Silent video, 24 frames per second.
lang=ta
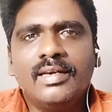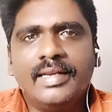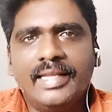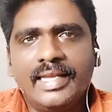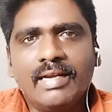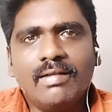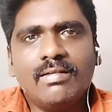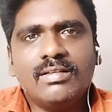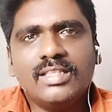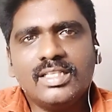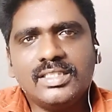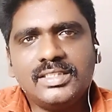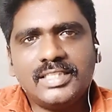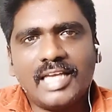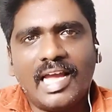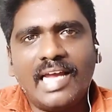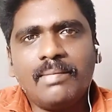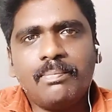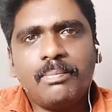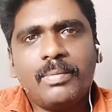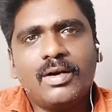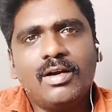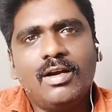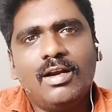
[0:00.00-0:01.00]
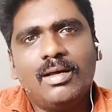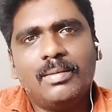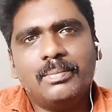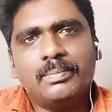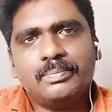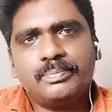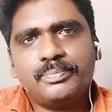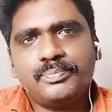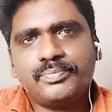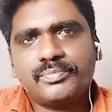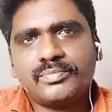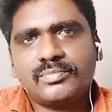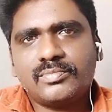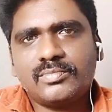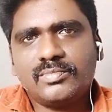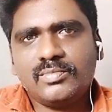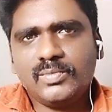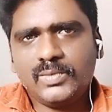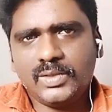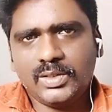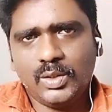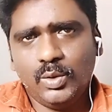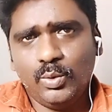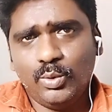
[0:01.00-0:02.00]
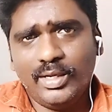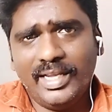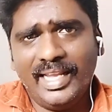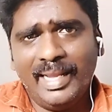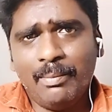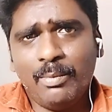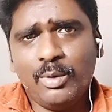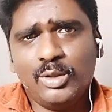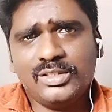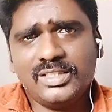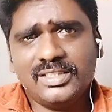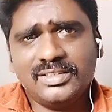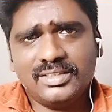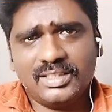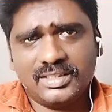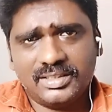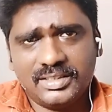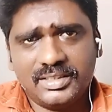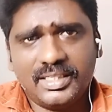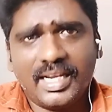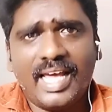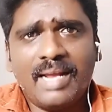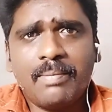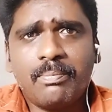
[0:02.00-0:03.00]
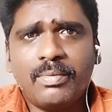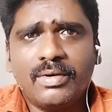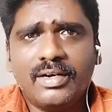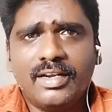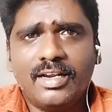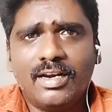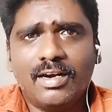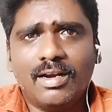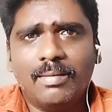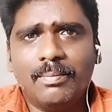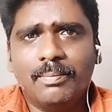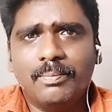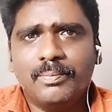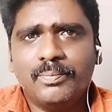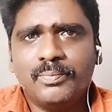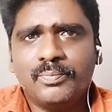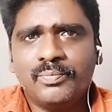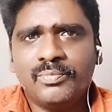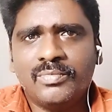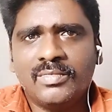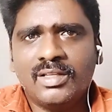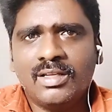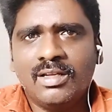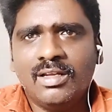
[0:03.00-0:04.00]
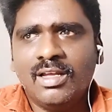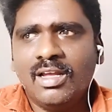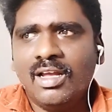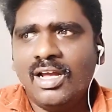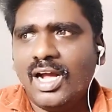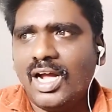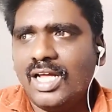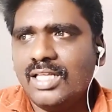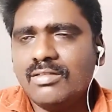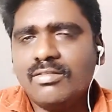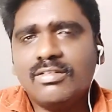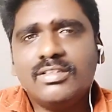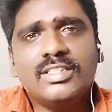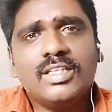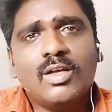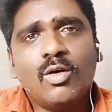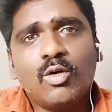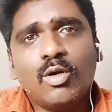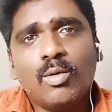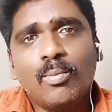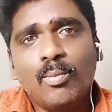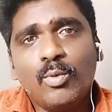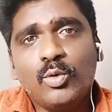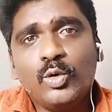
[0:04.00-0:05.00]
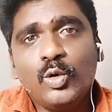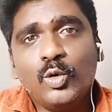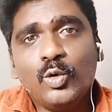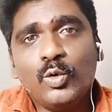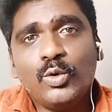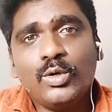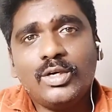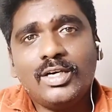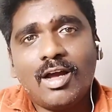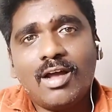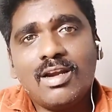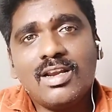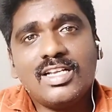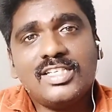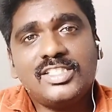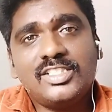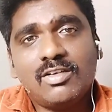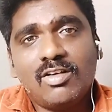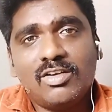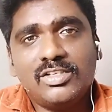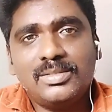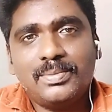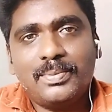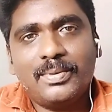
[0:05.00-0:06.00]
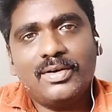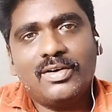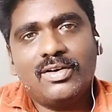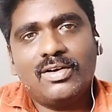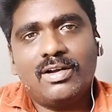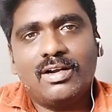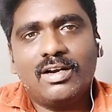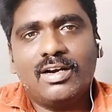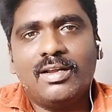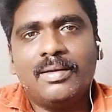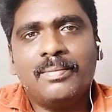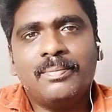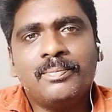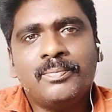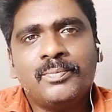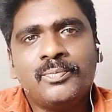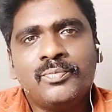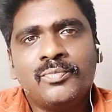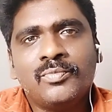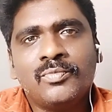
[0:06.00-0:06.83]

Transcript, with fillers: நீங்கள் வந்து சேட் பண்ணலாம் உங்கள் எமோஷன்ஸை ஷேர் பண்ணிக்கலாம் அதுக்கு வந்து அவங்க முந்நூறு டாலர் சார்ஜ் பண்ணுறாங்களாம்